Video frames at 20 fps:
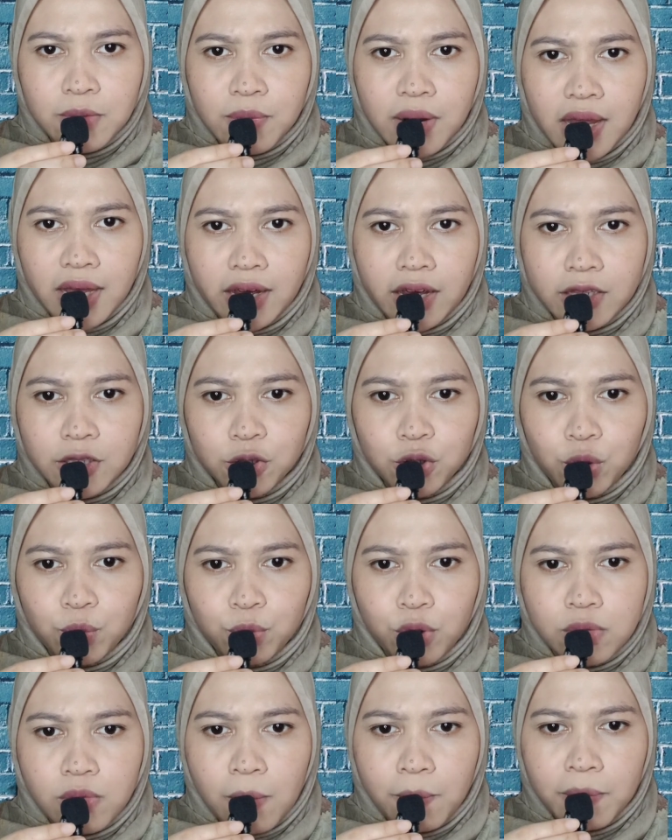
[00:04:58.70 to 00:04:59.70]
si malaikat
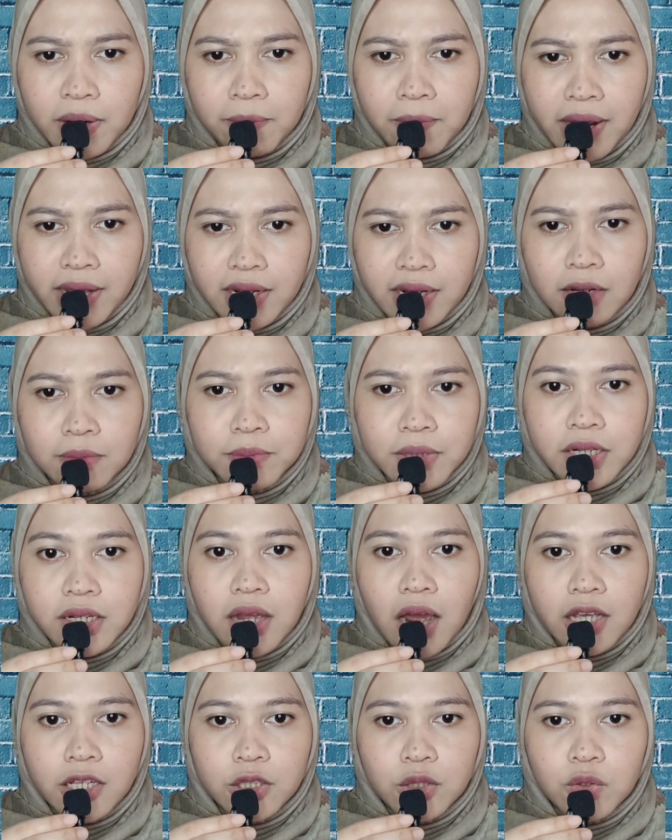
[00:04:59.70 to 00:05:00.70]
itu pun mempermainkan
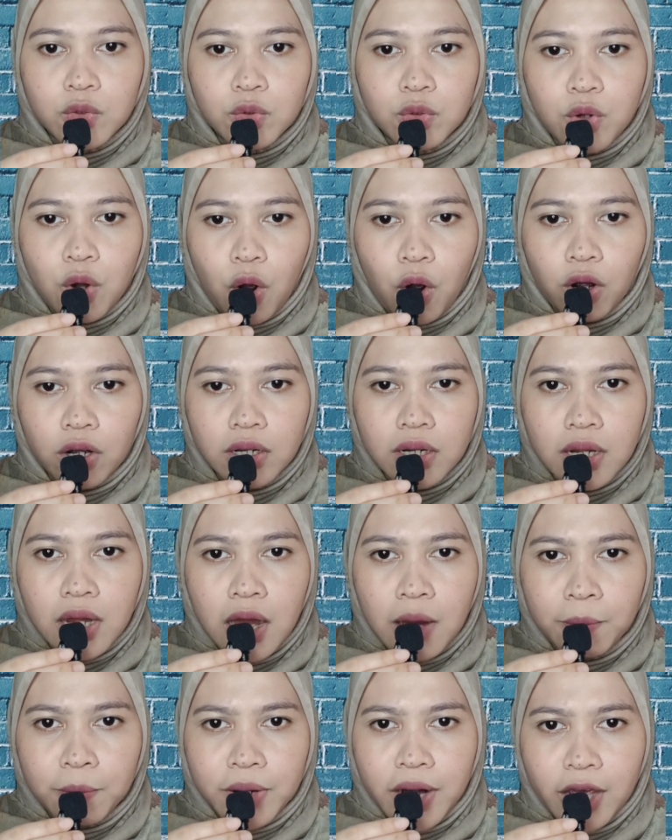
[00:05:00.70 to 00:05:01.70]
pria itu dong.
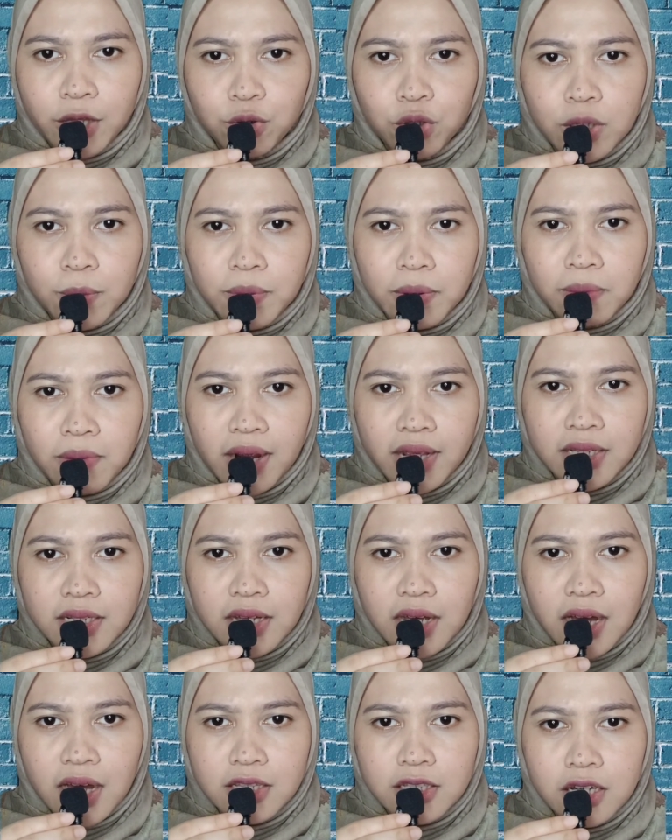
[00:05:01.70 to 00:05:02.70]
Pria itu
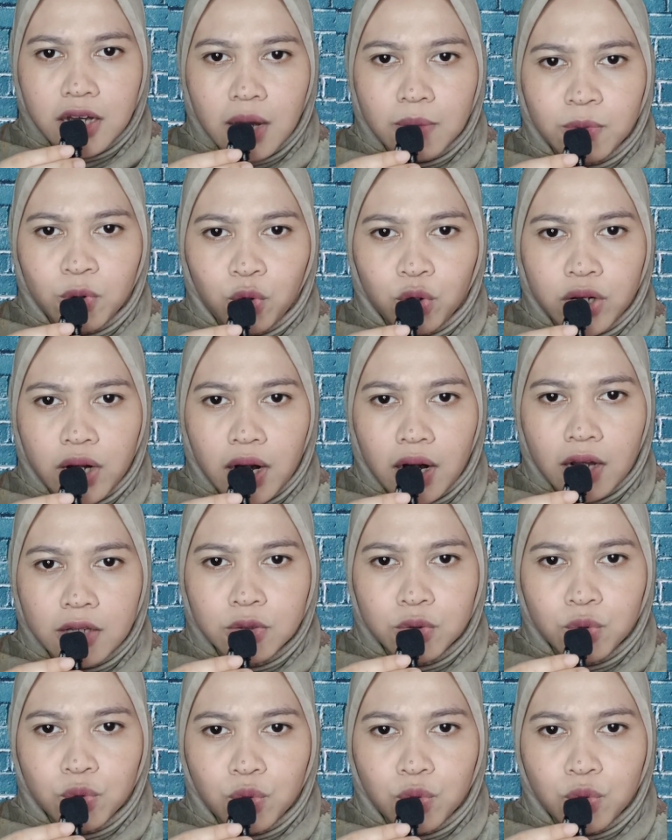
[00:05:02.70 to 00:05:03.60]
dipermainkan dengan menggunakan